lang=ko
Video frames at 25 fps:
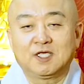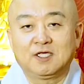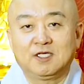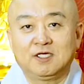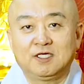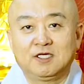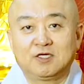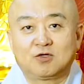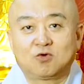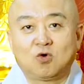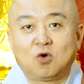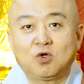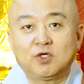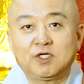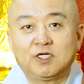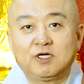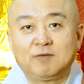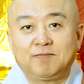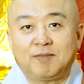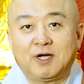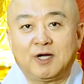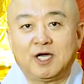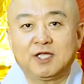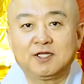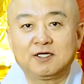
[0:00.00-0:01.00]
이
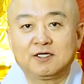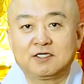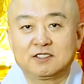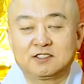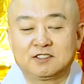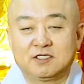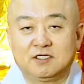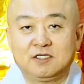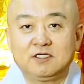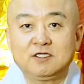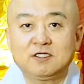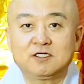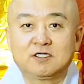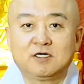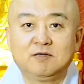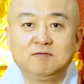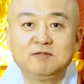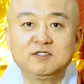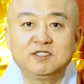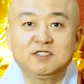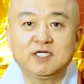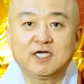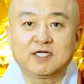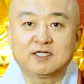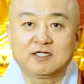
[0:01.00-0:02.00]
고기를 파는 것을
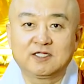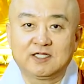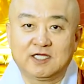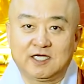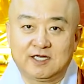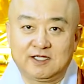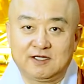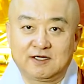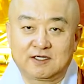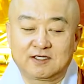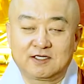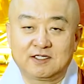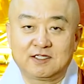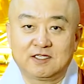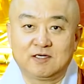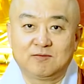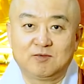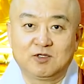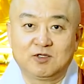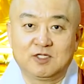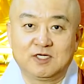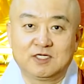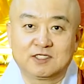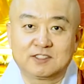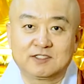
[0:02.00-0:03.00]
금지하는 날이었기
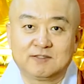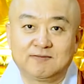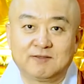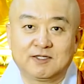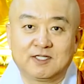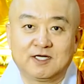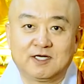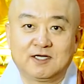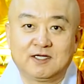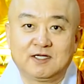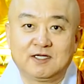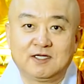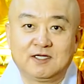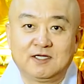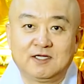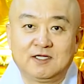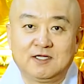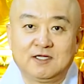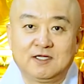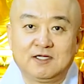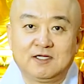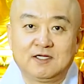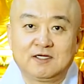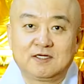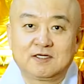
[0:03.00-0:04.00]
때문이었습니다.
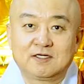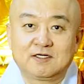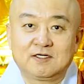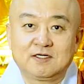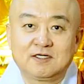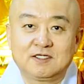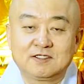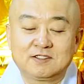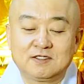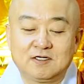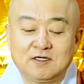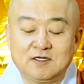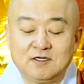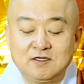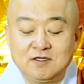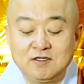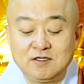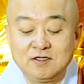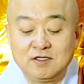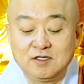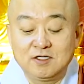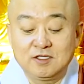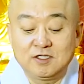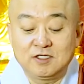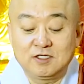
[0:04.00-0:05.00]
그래서
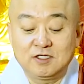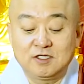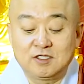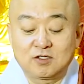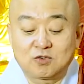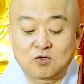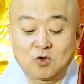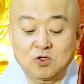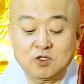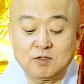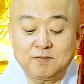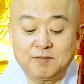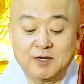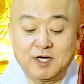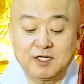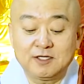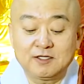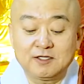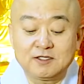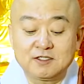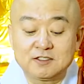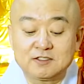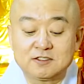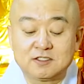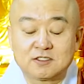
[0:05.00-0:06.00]
이 고기
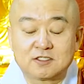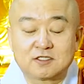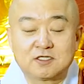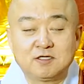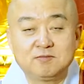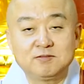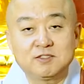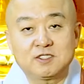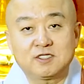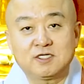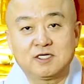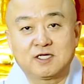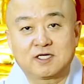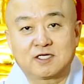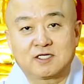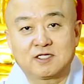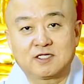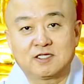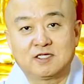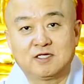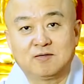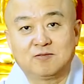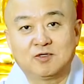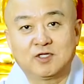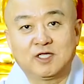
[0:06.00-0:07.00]
파는 것을 금지를 했기
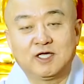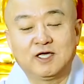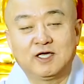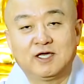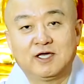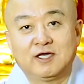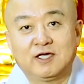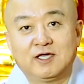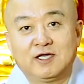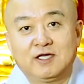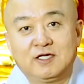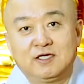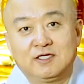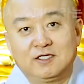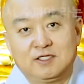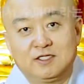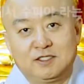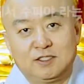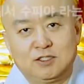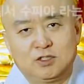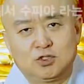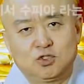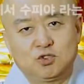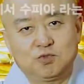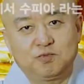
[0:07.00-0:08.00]
때문에
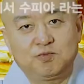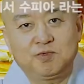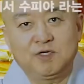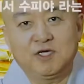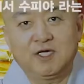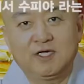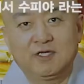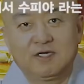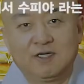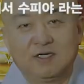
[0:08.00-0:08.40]
이 수피아